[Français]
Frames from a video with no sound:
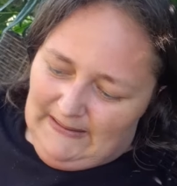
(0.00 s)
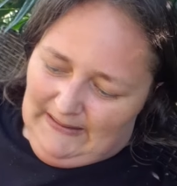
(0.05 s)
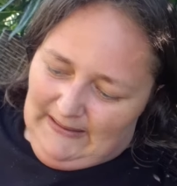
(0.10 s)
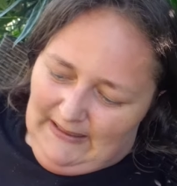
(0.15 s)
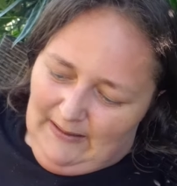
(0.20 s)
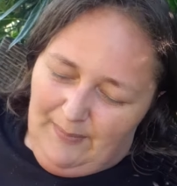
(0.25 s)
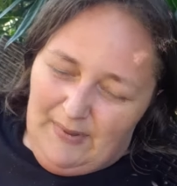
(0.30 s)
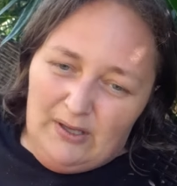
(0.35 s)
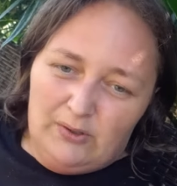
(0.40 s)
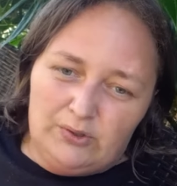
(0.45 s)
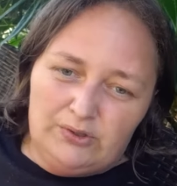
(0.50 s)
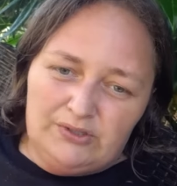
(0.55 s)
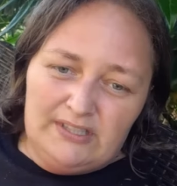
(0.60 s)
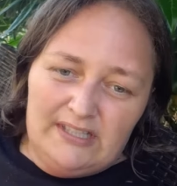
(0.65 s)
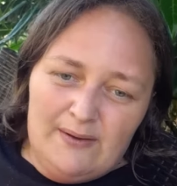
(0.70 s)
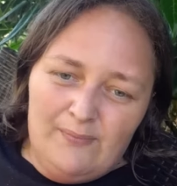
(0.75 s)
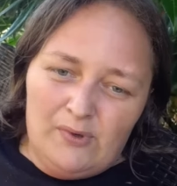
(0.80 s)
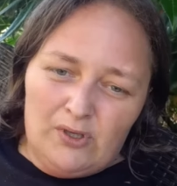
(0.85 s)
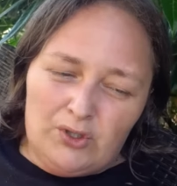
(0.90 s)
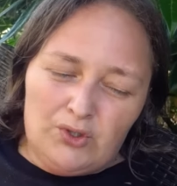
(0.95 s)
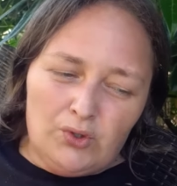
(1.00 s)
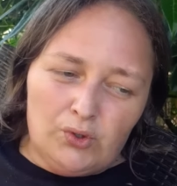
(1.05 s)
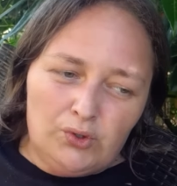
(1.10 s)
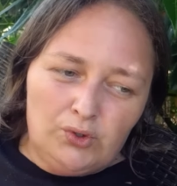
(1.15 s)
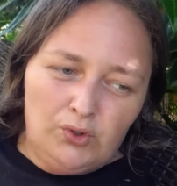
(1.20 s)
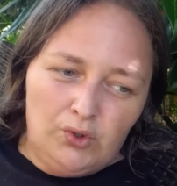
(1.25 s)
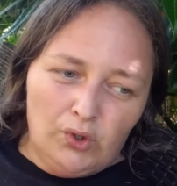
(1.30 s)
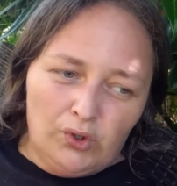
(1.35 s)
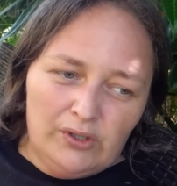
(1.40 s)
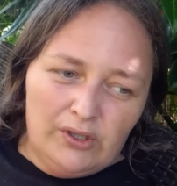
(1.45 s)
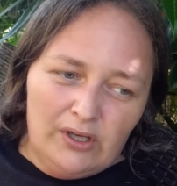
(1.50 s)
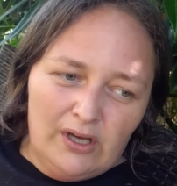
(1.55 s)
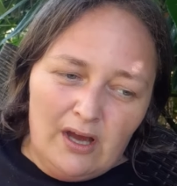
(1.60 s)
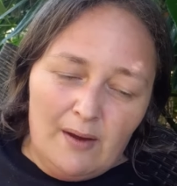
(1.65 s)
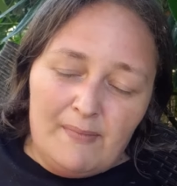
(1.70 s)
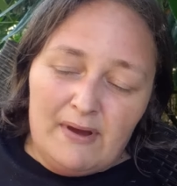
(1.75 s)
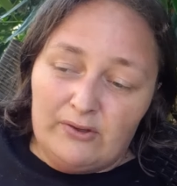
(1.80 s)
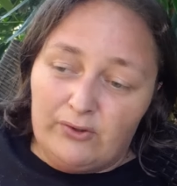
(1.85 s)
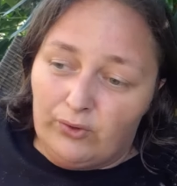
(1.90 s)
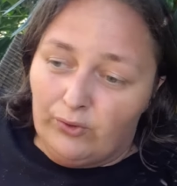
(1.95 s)
Eh bien écoutez, moi je retourne à
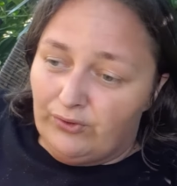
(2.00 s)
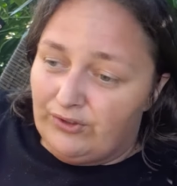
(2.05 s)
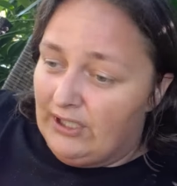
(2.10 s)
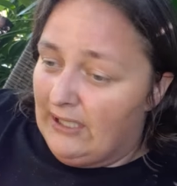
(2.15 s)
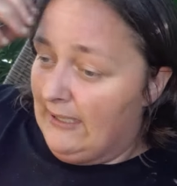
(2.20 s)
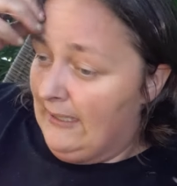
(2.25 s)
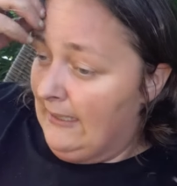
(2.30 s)
ma tonte.